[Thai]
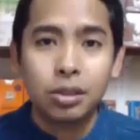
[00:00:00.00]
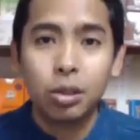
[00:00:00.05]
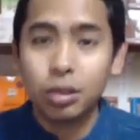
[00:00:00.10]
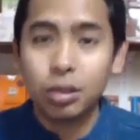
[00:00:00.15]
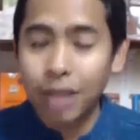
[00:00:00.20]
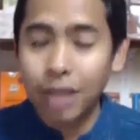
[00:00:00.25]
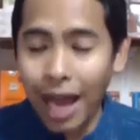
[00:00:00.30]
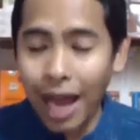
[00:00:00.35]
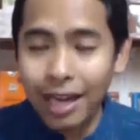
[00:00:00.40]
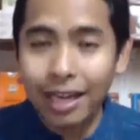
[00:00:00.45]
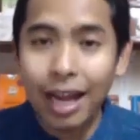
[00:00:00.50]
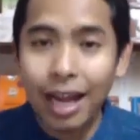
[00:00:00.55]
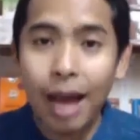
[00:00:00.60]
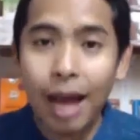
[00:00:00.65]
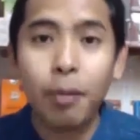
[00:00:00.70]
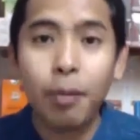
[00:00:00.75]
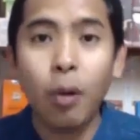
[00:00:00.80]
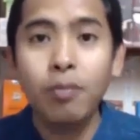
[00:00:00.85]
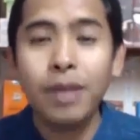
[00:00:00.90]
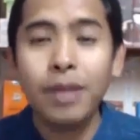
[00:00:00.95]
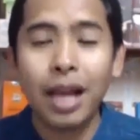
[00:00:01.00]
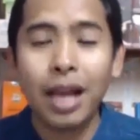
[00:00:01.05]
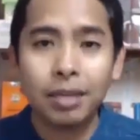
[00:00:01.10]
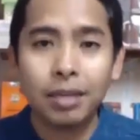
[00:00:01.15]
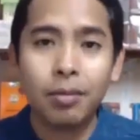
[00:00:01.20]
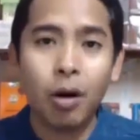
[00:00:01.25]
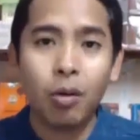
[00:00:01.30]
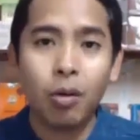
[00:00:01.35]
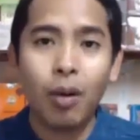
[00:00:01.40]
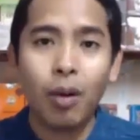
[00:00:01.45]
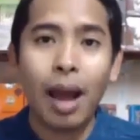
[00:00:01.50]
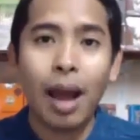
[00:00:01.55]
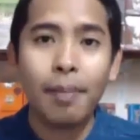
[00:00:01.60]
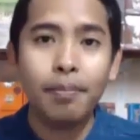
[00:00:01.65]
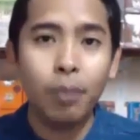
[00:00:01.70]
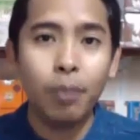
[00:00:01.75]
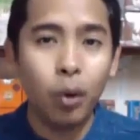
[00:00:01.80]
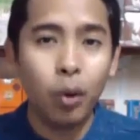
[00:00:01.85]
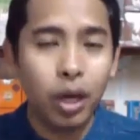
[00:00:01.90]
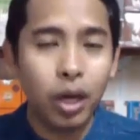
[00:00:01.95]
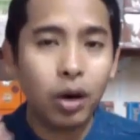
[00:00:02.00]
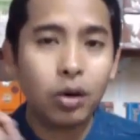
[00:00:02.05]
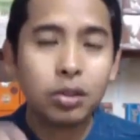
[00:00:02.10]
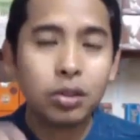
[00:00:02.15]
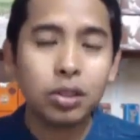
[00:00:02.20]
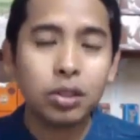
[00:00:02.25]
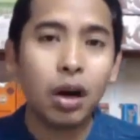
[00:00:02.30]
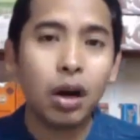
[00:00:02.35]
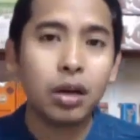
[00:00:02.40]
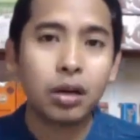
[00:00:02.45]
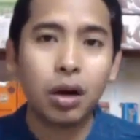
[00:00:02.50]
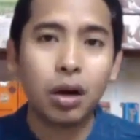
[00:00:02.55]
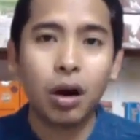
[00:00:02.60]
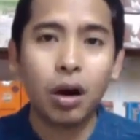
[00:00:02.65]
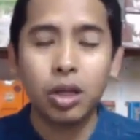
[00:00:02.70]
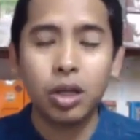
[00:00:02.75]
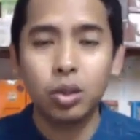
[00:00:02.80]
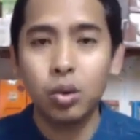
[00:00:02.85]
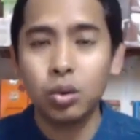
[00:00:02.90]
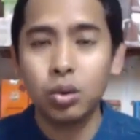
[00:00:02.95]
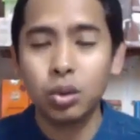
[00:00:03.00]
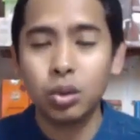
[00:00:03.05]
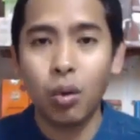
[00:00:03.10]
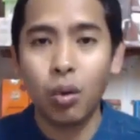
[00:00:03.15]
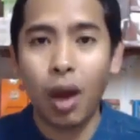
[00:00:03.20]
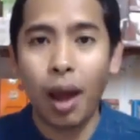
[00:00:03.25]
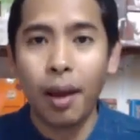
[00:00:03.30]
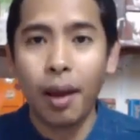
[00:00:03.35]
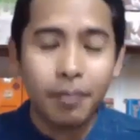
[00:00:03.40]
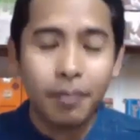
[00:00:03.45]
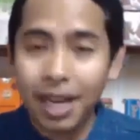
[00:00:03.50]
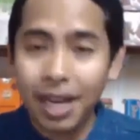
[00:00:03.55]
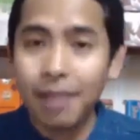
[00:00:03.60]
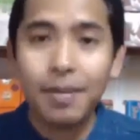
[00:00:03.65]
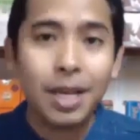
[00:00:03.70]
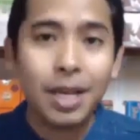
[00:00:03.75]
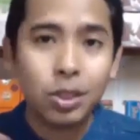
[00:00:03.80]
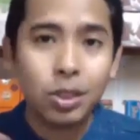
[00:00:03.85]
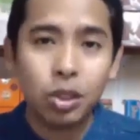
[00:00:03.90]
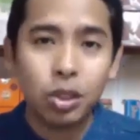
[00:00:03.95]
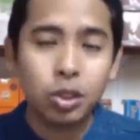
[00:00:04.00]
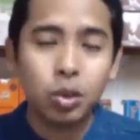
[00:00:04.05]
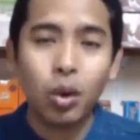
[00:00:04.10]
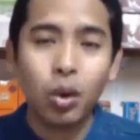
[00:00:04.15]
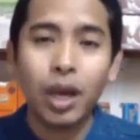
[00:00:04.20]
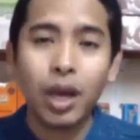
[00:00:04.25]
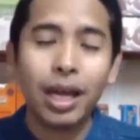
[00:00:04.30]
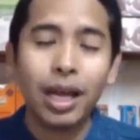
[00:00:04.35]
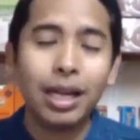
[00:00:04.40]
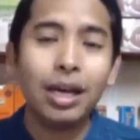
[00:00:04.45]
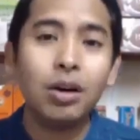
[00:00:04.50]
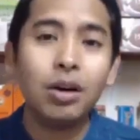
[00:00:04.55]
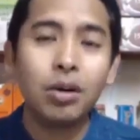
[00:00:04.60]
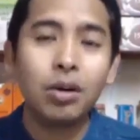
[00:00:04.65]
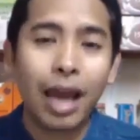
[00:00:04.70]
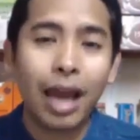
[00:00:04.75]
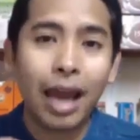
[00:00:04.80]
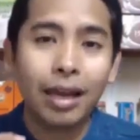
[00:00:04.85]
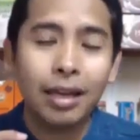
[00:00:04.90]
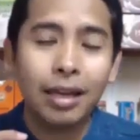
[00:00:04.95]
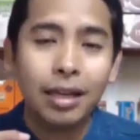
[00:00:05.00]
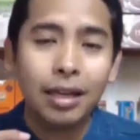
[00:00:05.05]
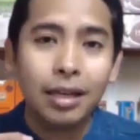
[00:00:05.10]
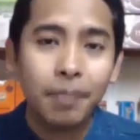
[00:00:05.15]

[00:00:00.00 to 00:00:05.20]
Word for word: สุดท้ายนี่นะครับ ผมอยากจะบอกว่าปุ๋ยของจอนคอยทุกตัว ไม่ได้มีส่วนช่วยในเรื่องของการ